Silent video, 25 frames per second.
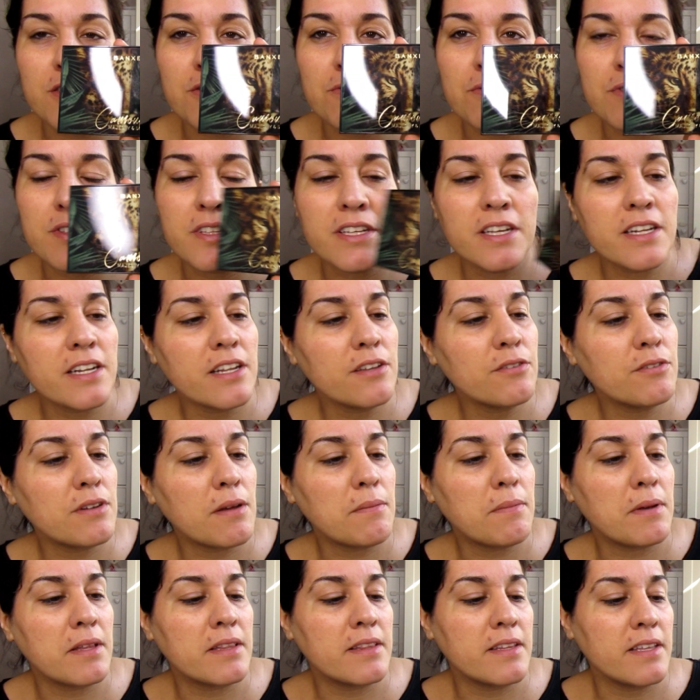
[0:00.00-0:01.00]
es un tigre y
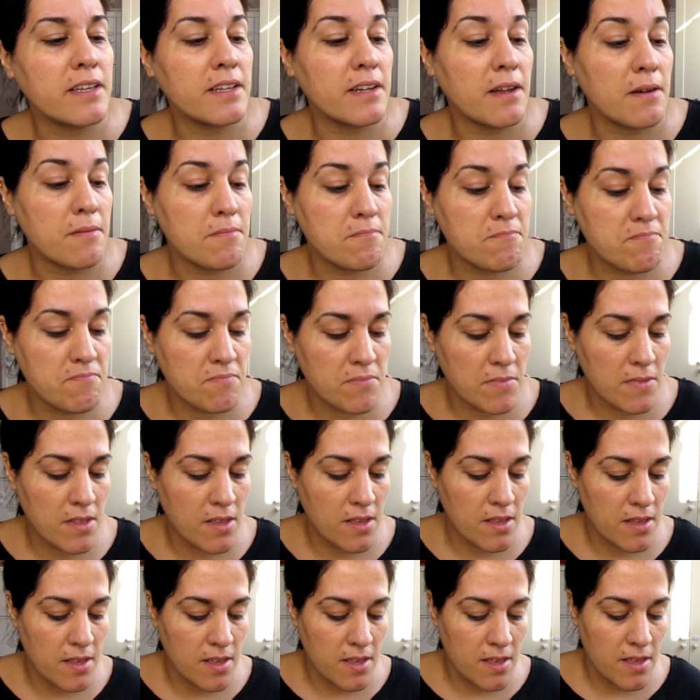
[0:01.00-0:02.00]
una pantera.
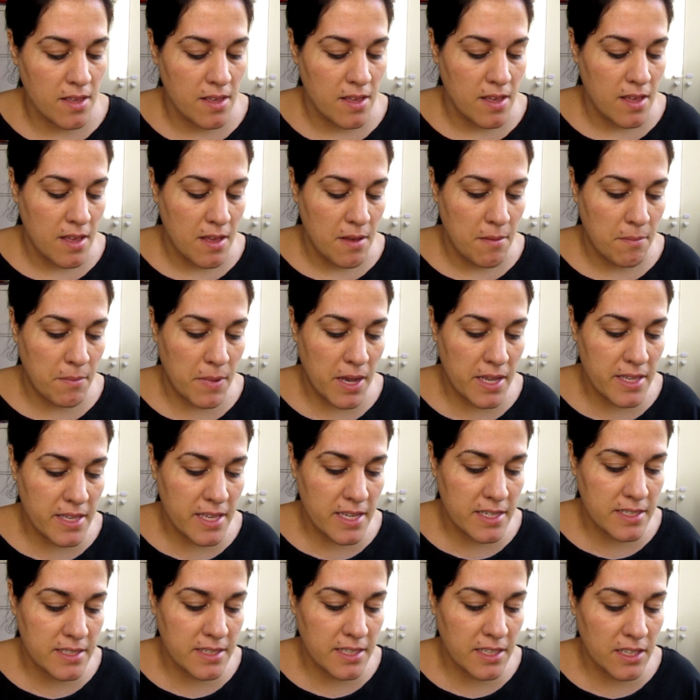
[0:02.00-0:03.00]

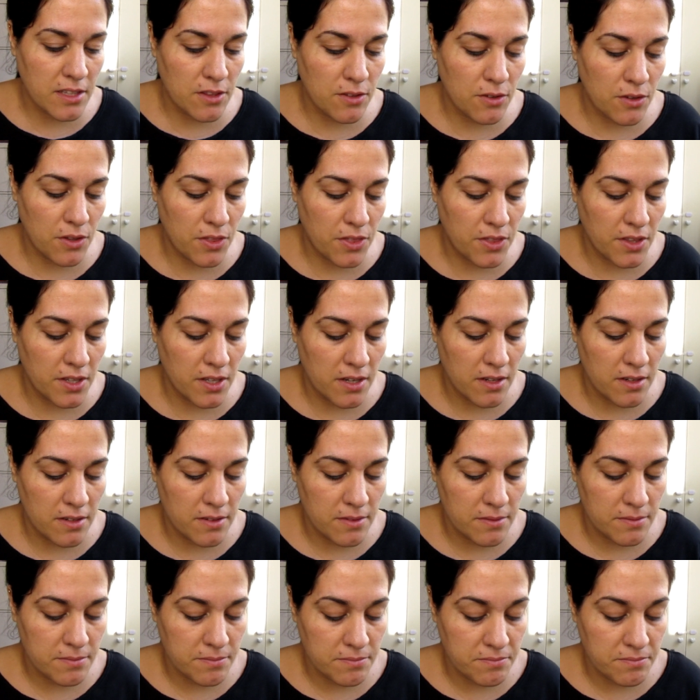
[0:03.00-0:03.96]
Majesty dócil.